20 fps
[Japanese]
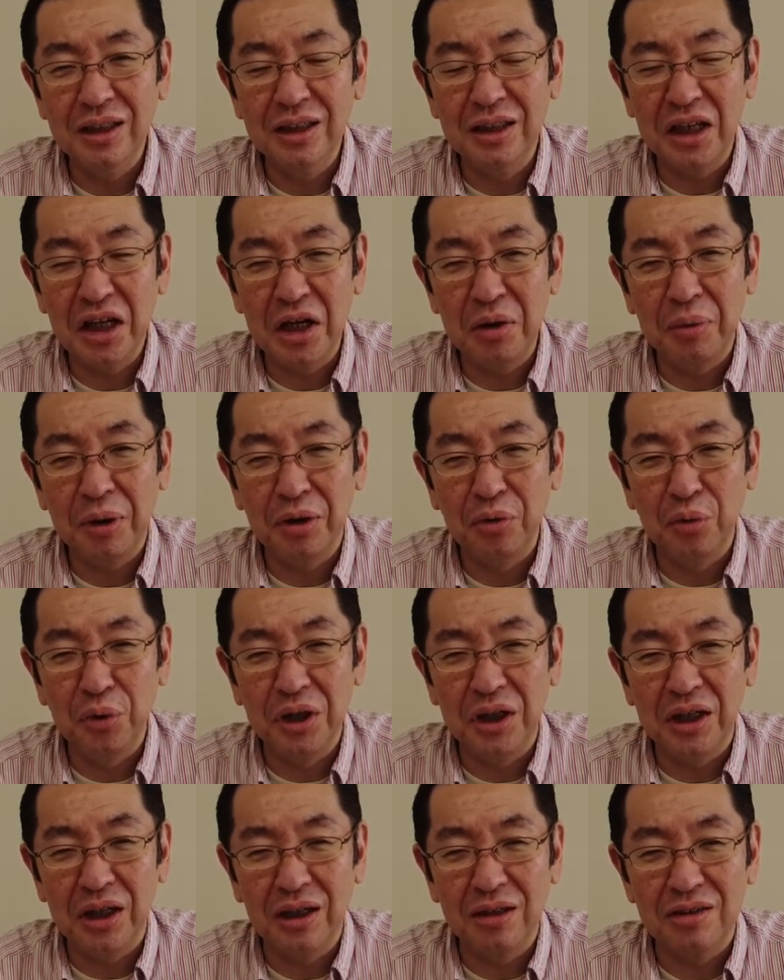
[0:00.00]
いければ乗
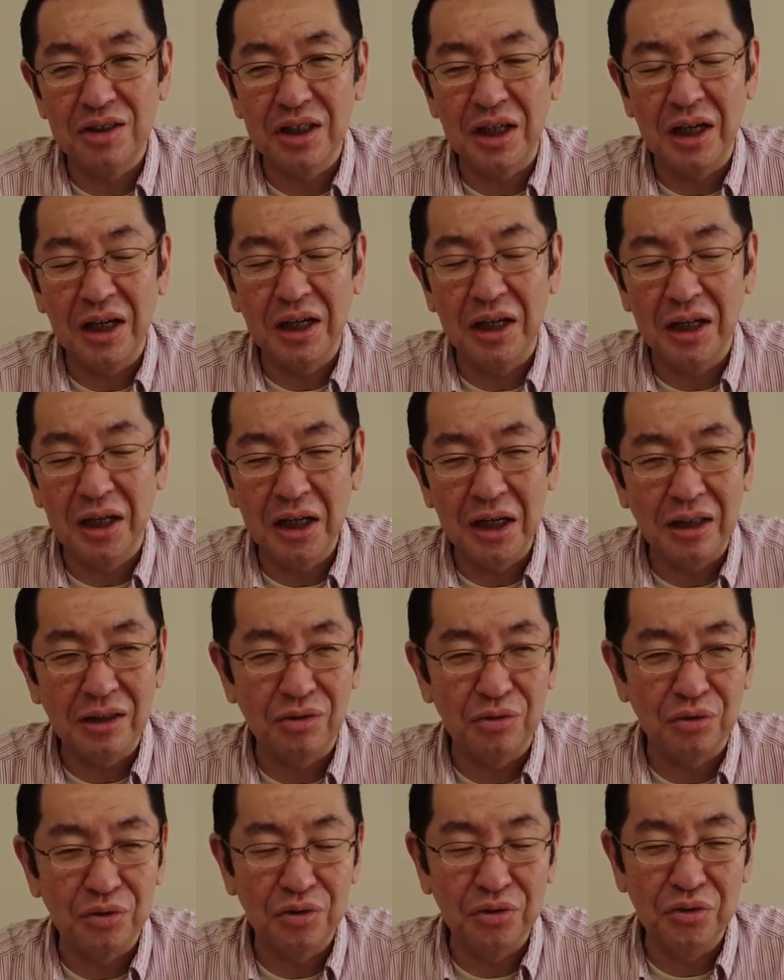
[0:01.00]
り切れるんじゃないかな
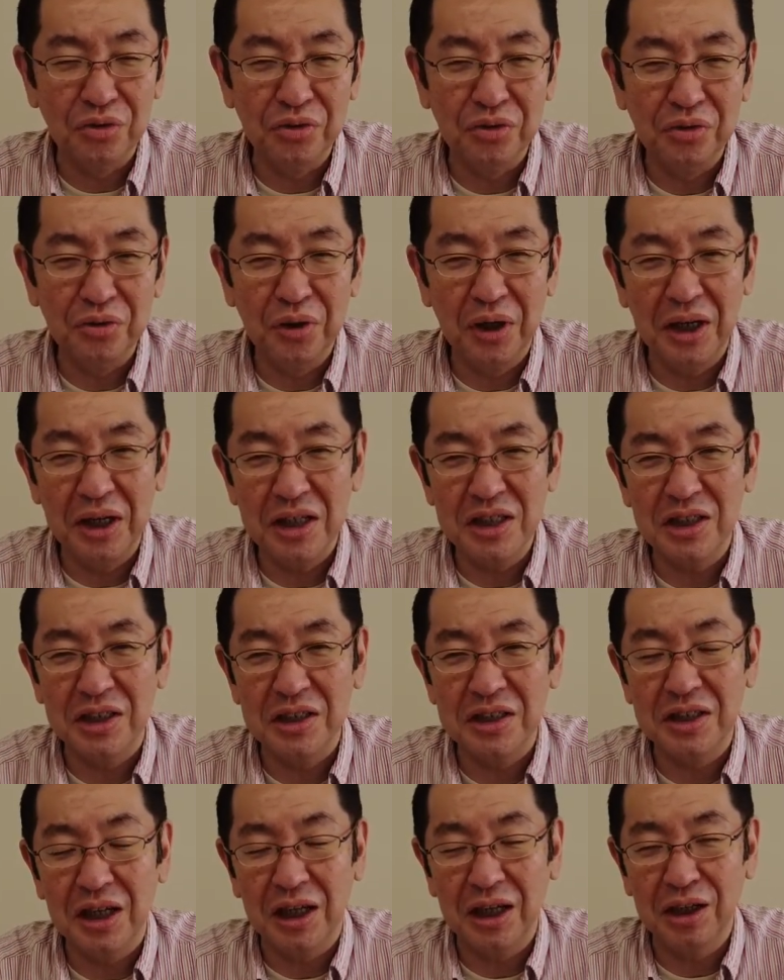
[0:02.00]
というお話
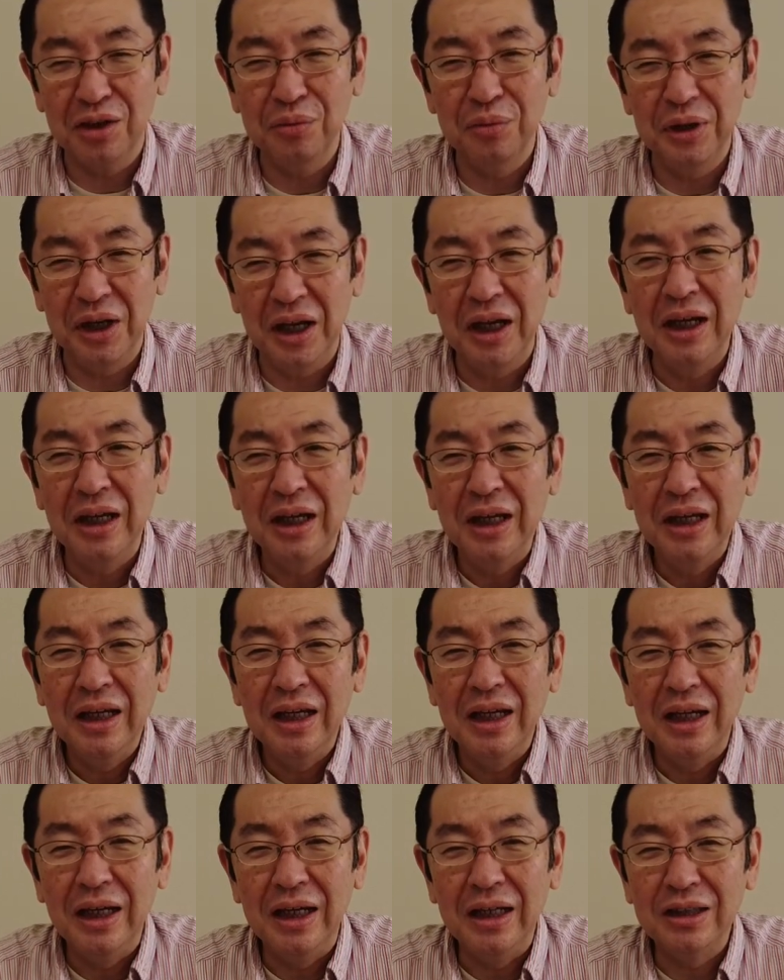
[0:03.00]
でしたけれどもね、
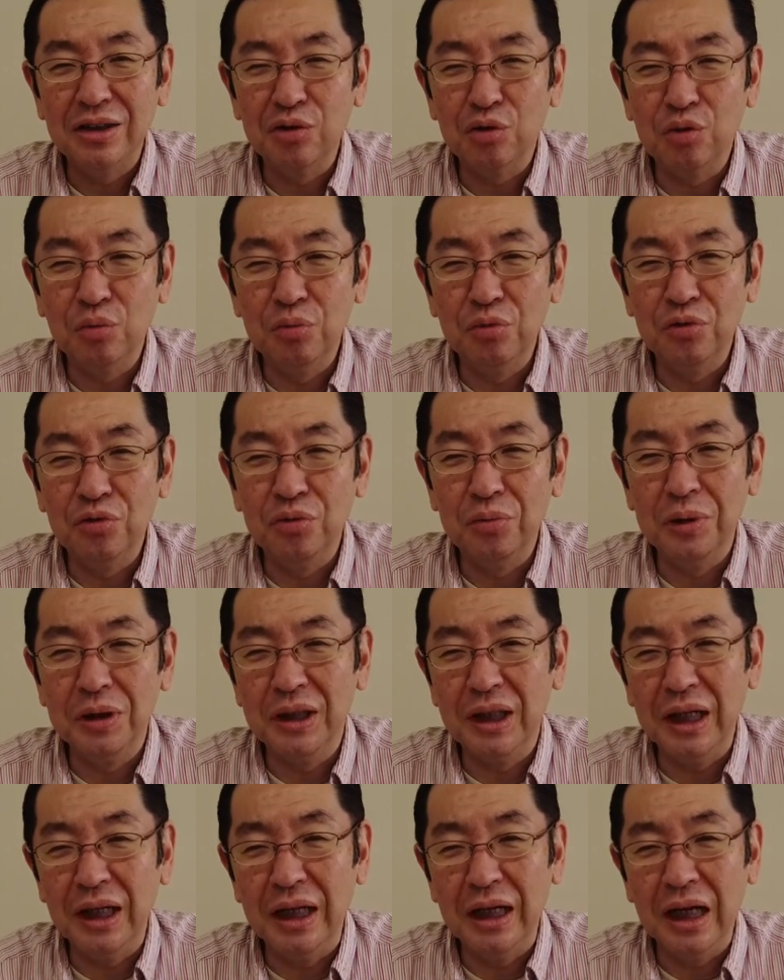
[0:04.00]
えー、そこも含め
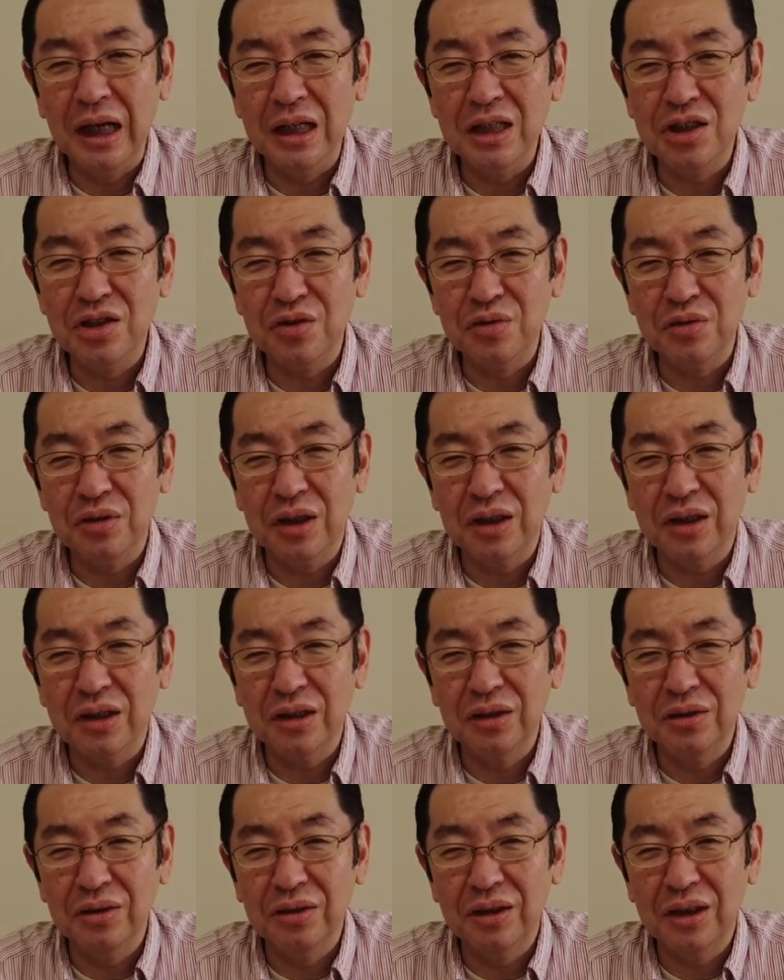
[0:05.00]
て来週
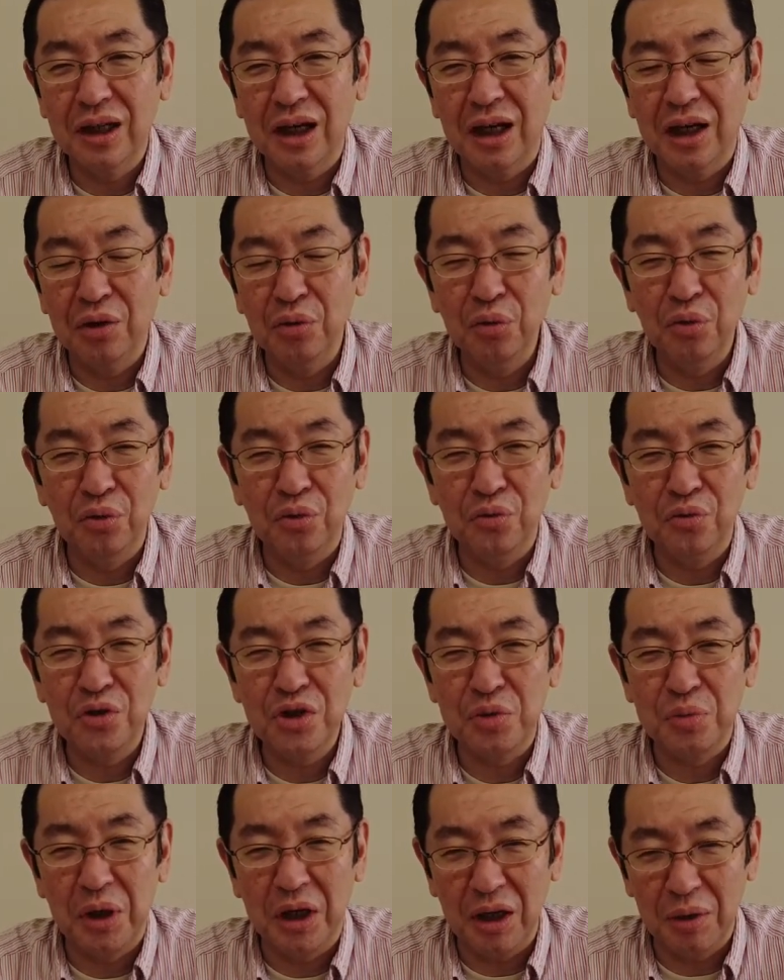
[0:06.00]
からの福
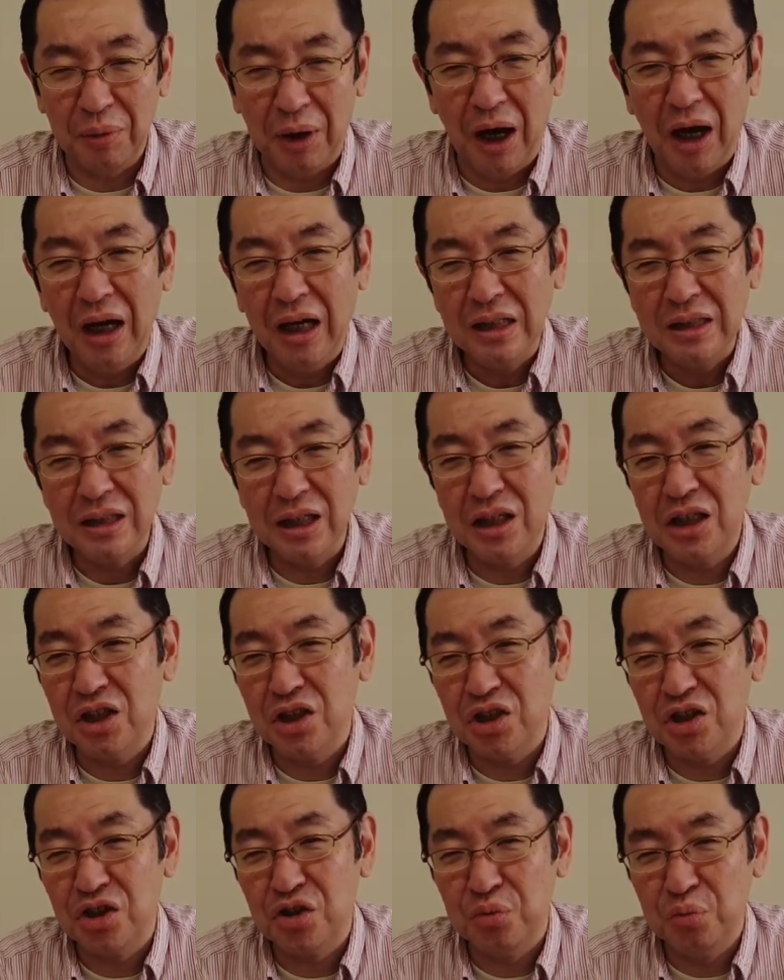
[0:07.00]
島競馬是
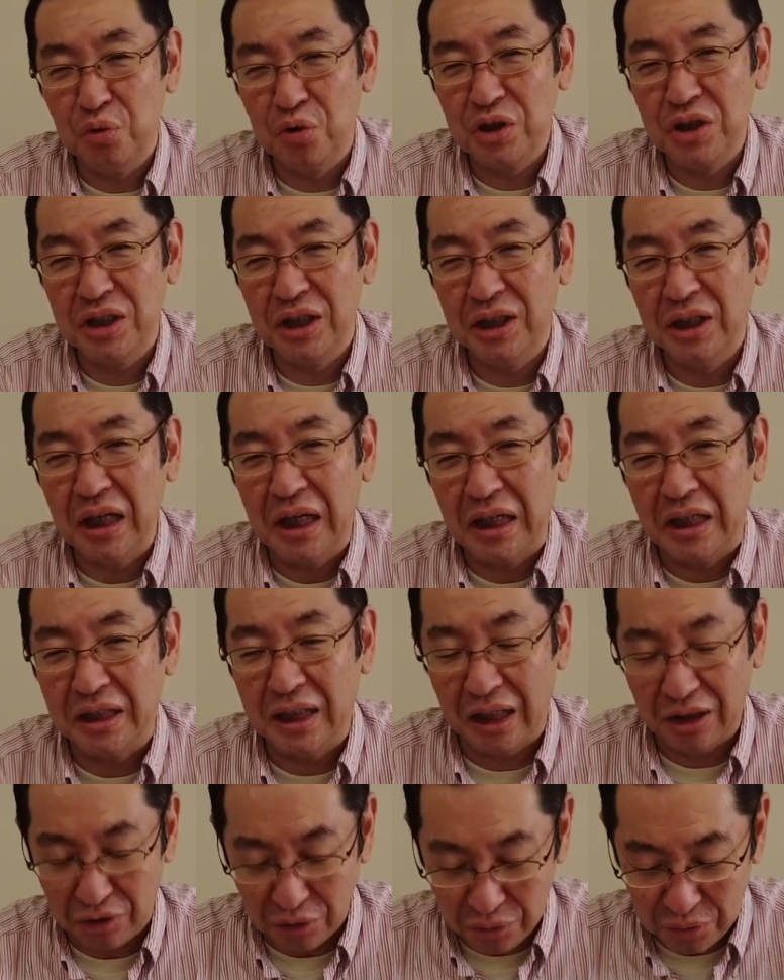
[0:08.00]
非注目していただき
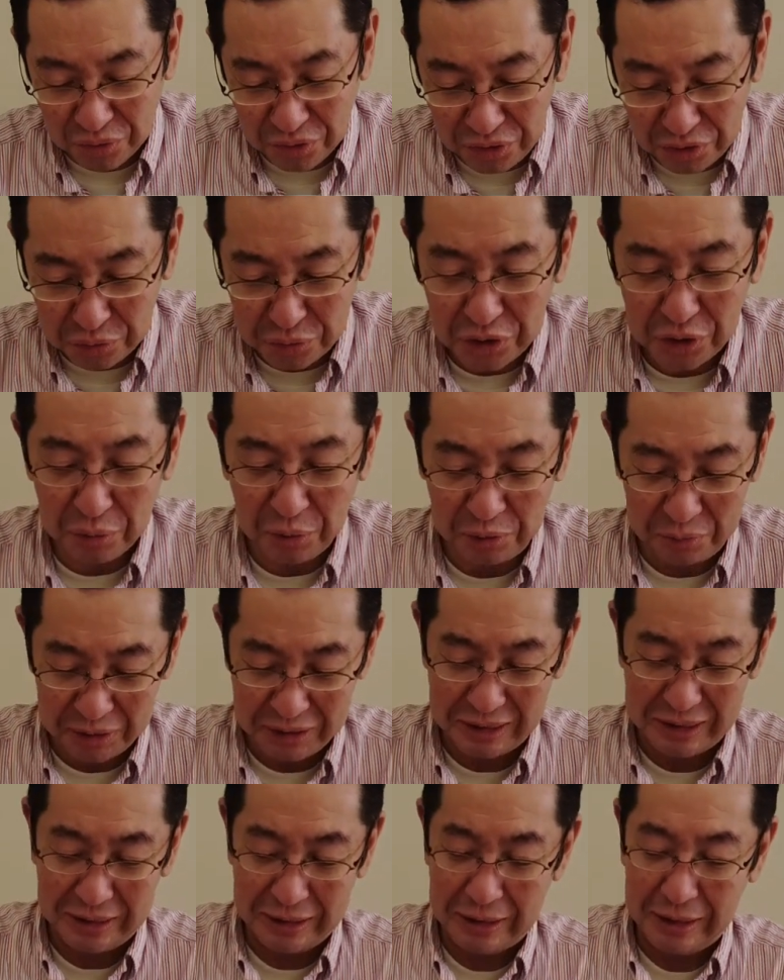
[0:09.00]
たいというふうに思いま
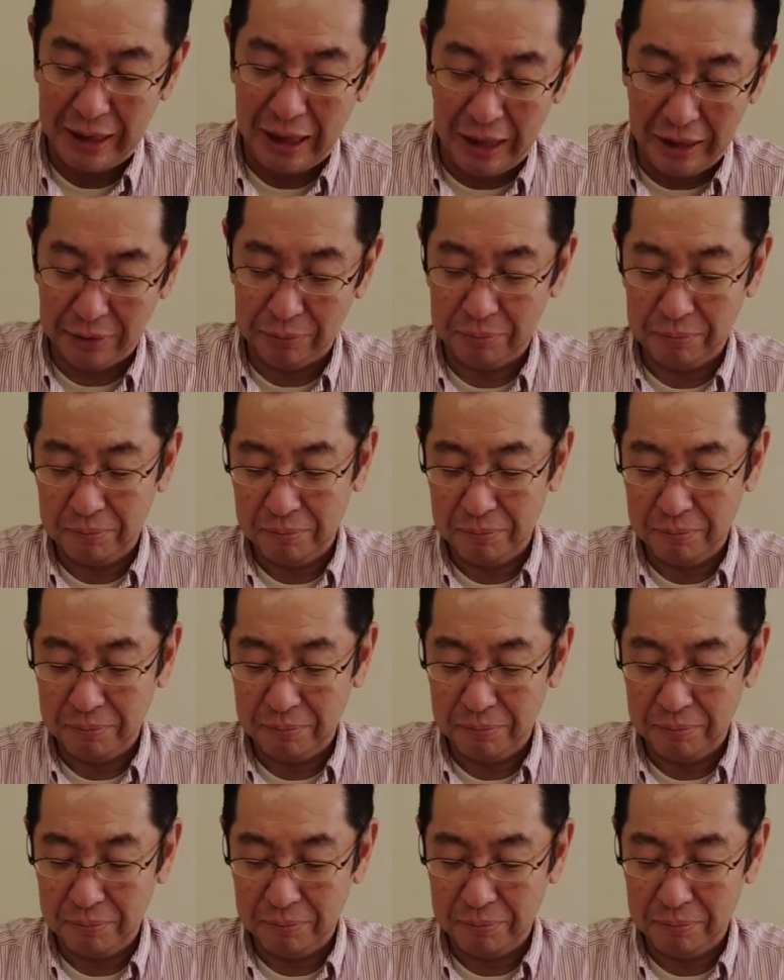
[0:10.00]
す。はい